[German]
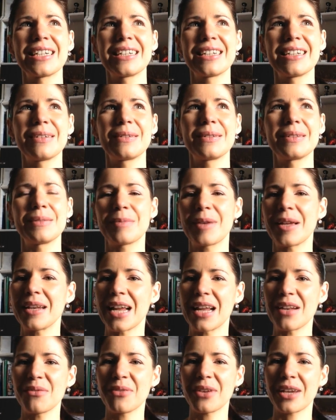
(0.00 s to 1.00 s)
Äh, in meinen
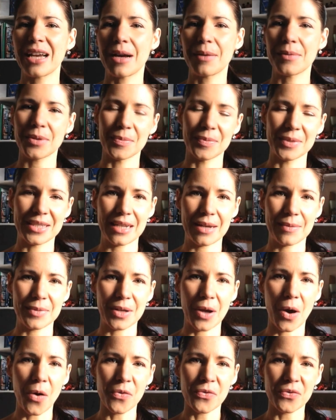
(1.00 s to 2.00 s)
Anfängen habe ich mich damit
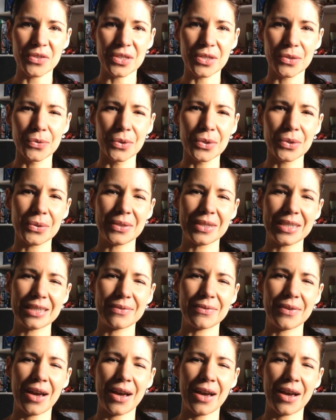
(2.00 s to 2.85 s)
auch versucht und es